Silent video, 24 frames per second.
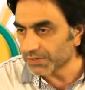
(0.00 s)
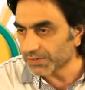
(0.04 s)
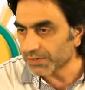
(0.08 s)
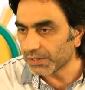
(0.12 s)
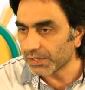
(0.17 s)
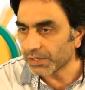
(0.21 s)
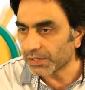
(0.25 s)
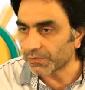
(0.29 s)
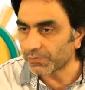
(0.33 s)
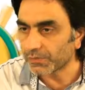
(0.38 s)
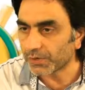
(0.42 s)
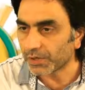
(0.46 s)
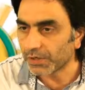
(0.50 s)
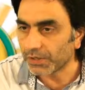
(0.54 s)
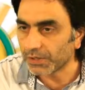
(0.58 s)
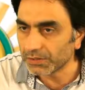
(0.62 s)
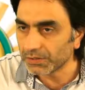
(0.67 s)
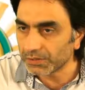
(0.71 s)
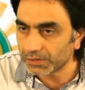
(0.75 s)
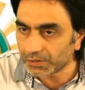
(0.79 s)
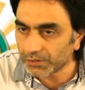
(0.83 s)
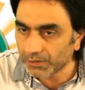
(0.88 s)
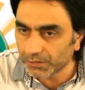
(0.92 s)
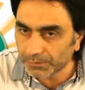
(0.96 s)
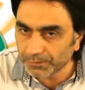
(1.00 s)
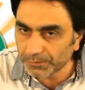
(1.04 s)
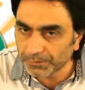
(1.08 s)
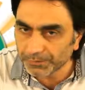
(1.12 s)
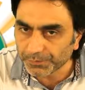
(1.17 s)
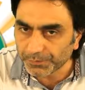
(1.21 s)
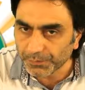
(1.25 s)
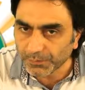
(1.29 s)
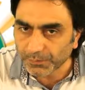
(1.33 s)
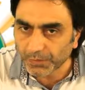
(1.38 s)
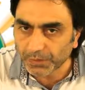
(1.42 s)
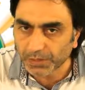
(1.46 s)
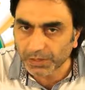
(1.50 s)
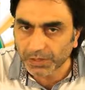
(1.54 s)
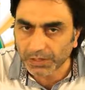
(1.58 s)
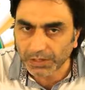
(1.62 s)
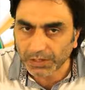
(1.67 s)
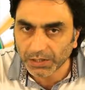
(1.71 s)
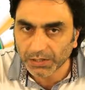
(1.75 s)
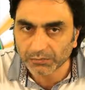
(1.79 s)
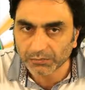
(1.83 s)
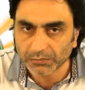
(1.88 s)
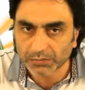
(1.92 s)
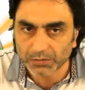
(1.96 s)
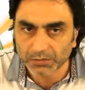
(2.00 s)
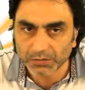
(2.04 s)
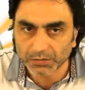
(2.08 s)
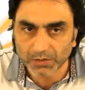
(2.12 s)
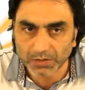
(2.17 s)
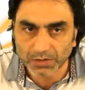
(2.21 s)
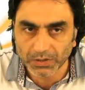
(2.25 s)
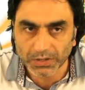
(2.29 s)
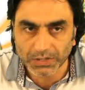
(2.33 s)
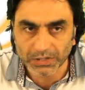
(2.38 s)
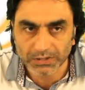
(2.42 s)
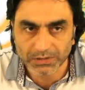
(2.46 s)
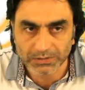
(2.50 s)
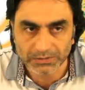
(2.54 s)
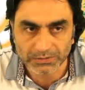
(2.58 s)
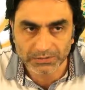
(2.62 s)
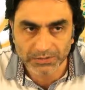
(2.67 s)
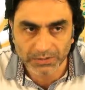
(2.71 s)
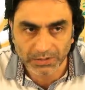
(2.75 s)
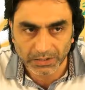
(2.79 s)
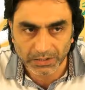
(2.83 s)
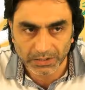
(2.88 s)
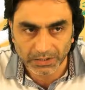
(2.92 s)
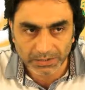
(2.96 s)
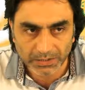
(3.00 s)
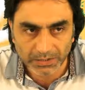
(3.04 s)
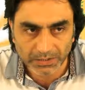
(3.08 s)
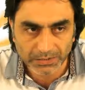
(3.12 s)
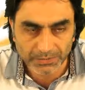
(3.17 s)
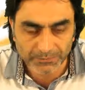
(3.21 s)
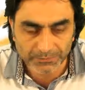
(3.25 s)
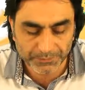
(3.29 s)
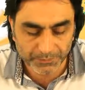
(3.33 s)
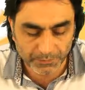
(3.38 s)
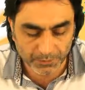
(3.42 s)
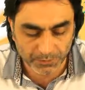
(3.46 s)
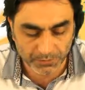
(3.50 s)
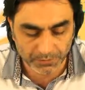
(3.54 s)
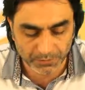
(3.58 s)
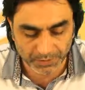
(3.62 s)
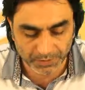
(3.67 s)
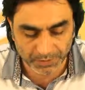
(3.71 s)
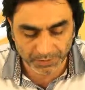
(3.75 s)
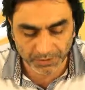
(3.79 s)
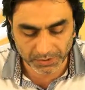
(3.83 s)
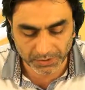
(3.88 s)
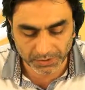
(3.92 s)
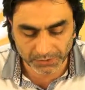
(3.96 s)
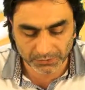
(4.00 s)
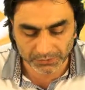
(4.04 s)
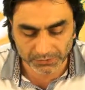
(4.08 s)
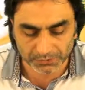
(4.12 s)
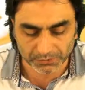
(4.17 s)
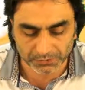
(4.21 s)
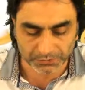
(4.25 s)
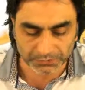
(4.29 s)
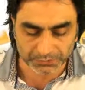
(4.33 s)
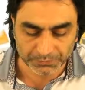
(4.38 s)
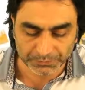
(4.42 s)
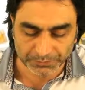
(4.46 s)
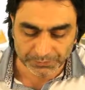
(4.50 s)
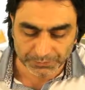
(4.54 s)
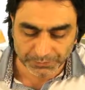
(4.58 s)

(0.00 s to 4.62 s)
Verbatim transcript: Selamu Aleyküm ve Rahmetullahi Teala ve Berekatuhu.